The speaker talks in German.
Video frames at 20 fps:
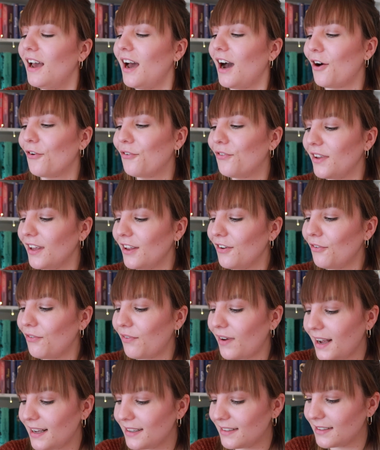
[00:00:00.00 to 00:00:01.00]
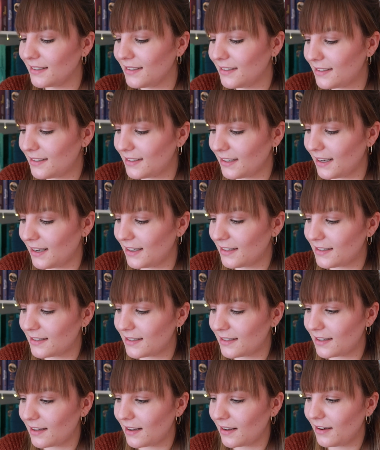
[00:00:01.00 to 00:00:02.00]
Auf jeden Fall sind es
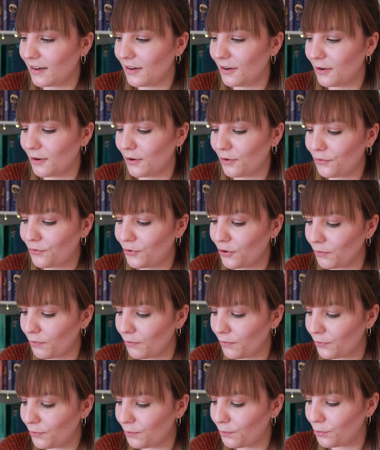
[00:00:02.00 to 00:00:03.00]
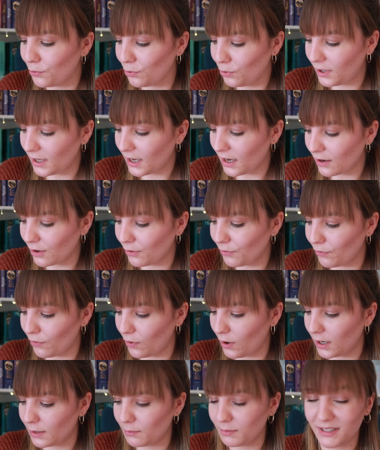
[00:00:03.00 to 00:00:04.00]
jetzt äh, fünf Bücher
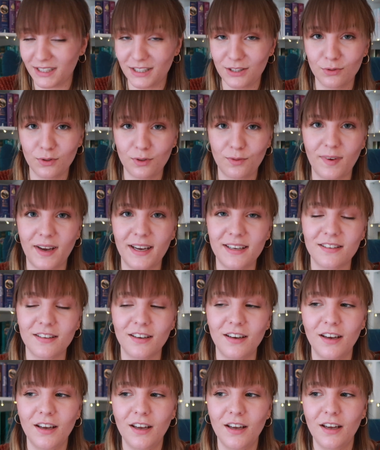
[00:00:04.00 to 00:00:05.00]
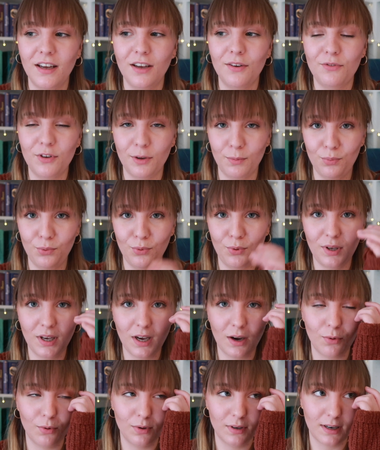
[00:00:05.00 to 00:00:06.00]
geworden, beziehungsweise vier
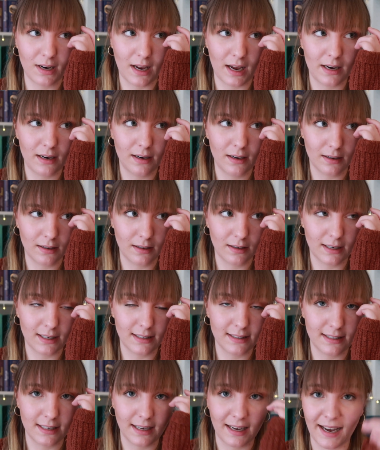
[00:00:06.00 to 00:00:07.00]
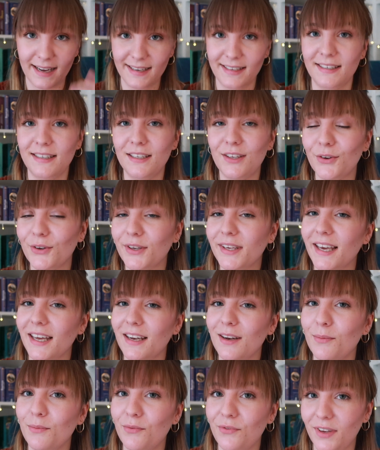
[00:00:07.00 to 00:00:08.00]
Bücher und eine ganze Reihe, die ich euch
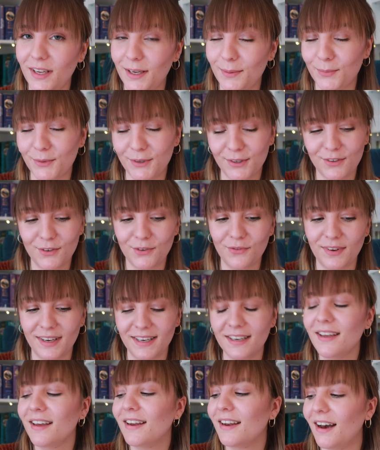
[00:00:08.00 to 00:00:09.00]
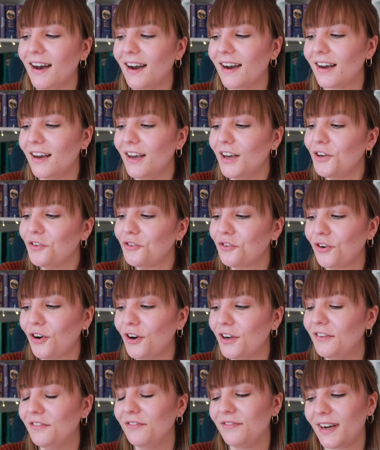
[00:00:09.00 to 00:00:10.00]
gerne empfehlen möchte, wenn ihr nach
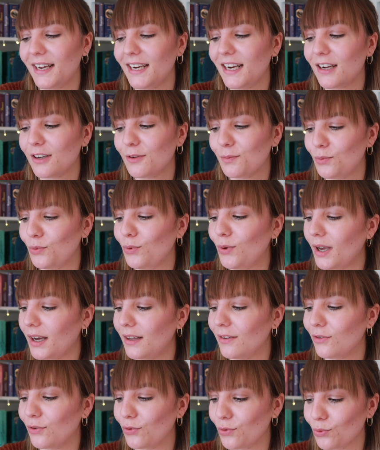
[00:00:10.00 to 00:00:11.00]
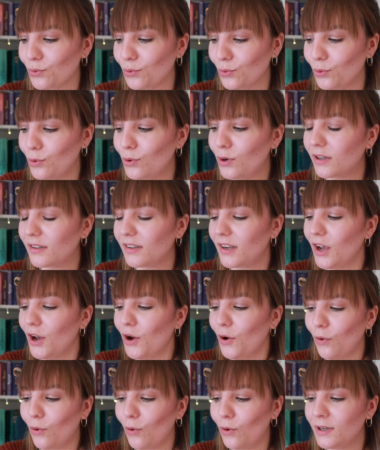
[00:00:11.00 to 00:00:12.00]
tollen Weihnachtsbüchern sucht.
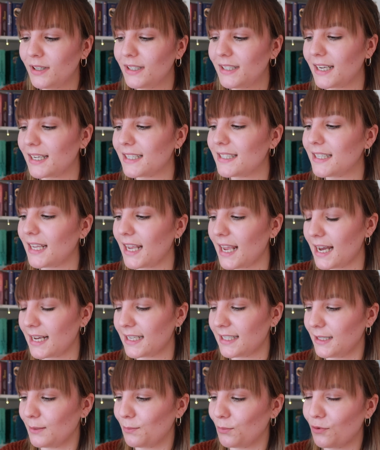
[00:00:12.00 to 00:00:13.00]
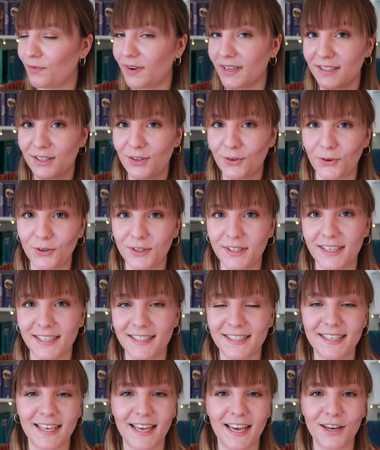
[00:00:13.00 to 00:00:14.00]
Und das erste Buch, was ich euch
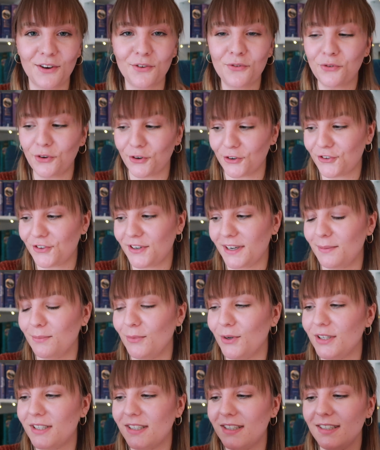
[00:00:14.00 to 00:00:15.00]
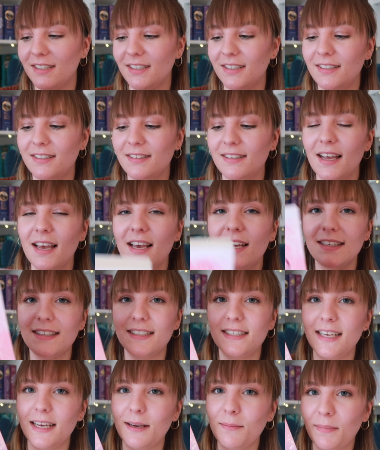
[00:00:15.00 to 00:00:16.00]
jetzt gerne vorstellen möchte, ist
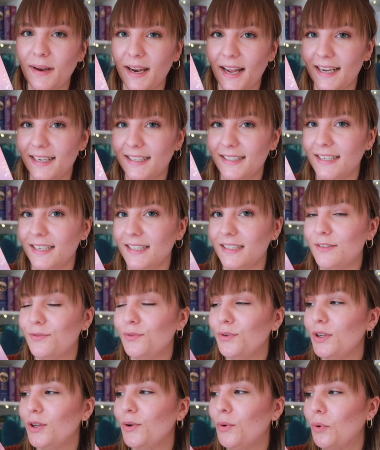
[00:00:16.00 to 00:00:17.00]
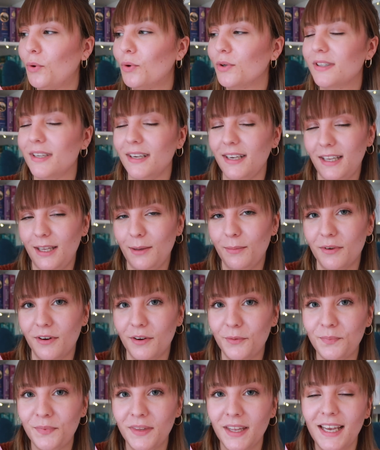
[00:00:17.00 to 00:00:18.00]
10 Blind Dates für die große
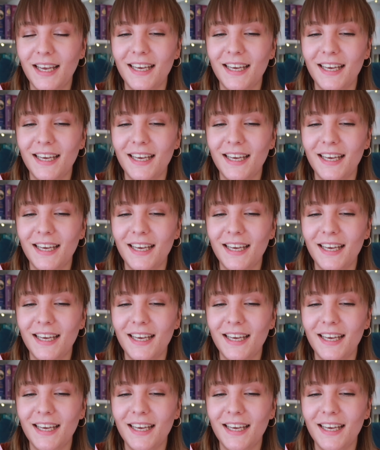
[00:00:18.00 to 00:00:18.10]
Liebe.